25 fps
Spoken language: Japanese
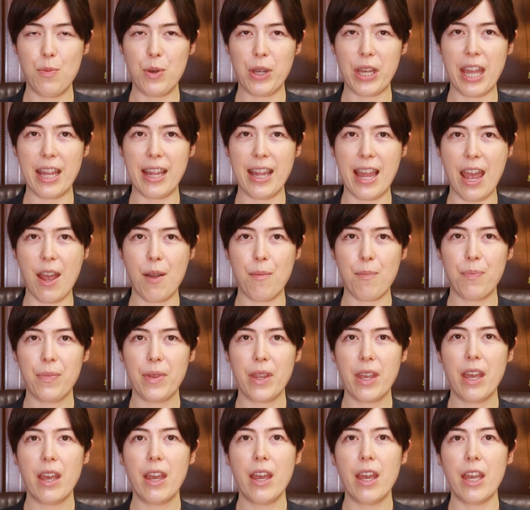向けて
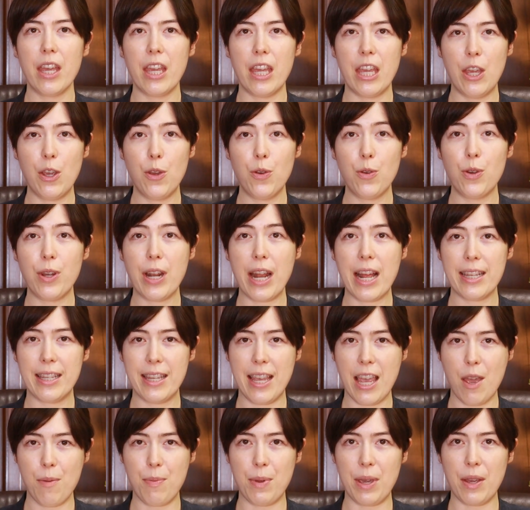インフラ
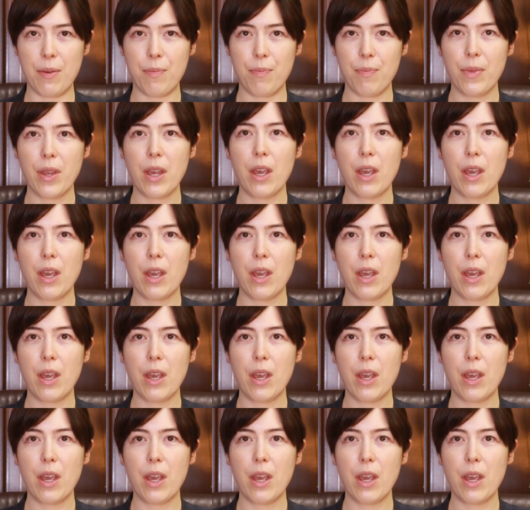整備